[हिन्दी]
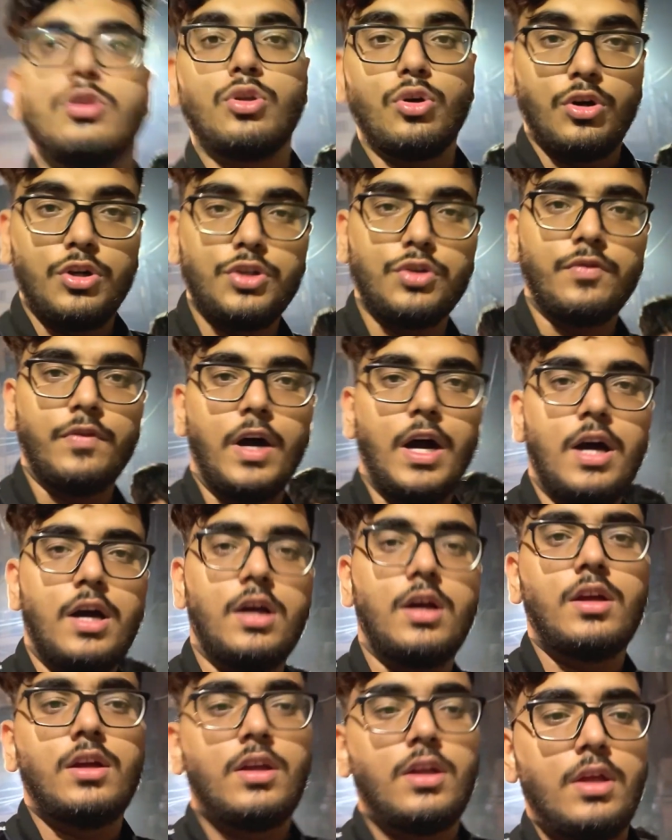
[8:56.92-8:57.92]
दो युवा
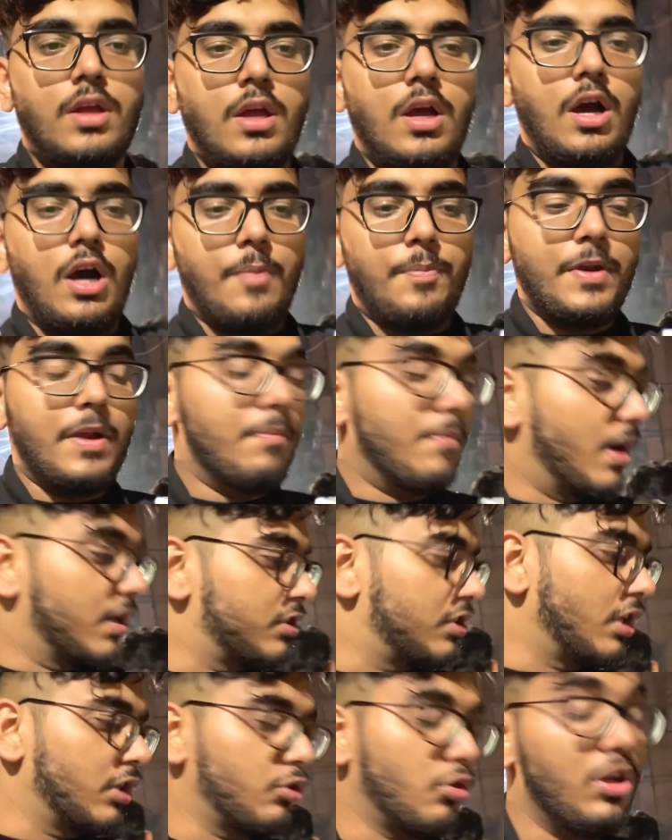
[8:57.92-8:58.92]
अपने
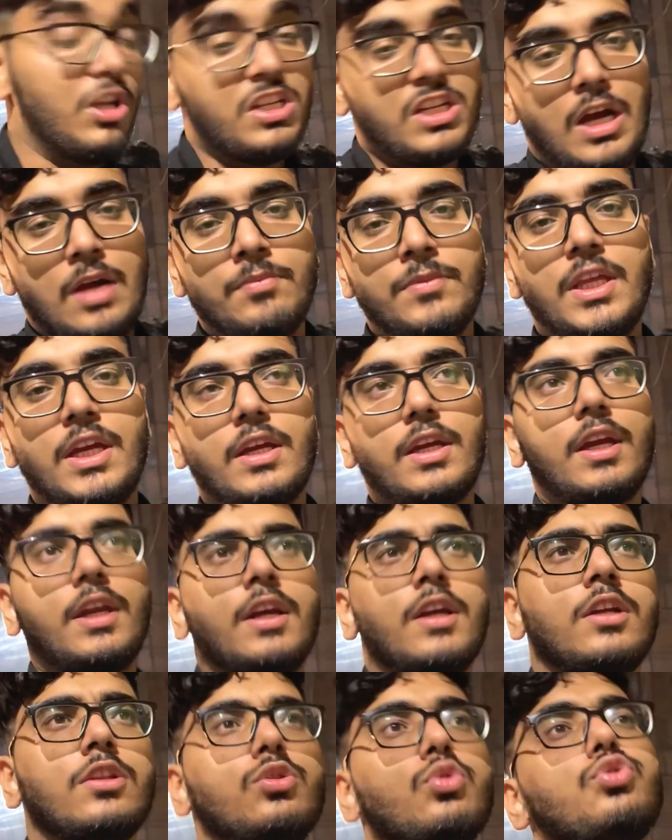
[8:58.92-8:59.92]
मकसद को इल्ज़ाम दे के
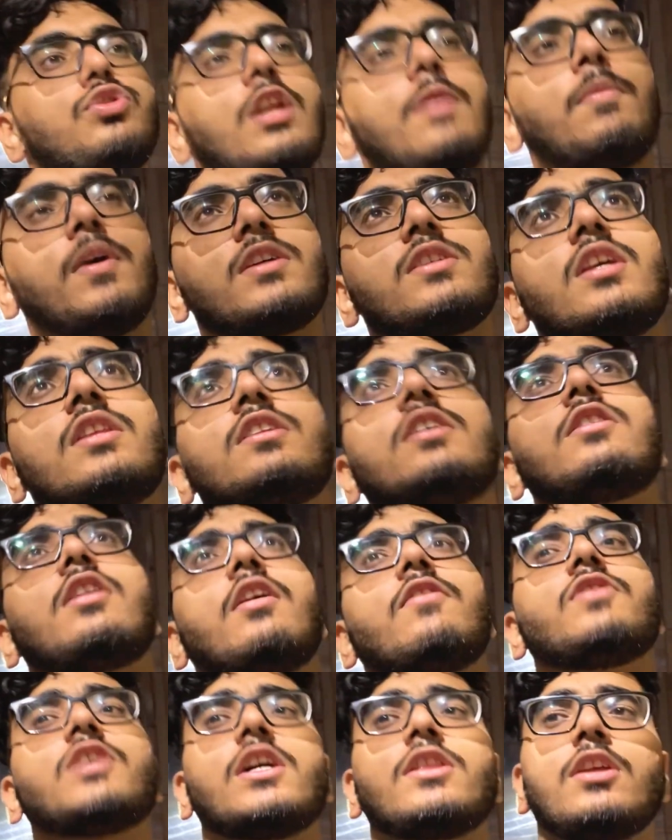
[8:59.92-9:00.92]
दूसरे मकसद की
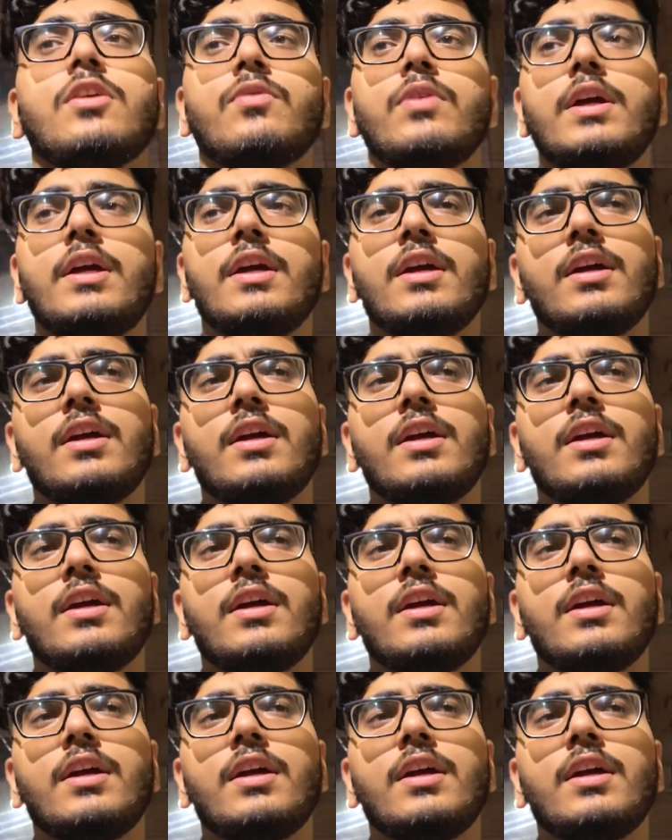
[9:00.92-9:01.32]
तरफ जाते हुए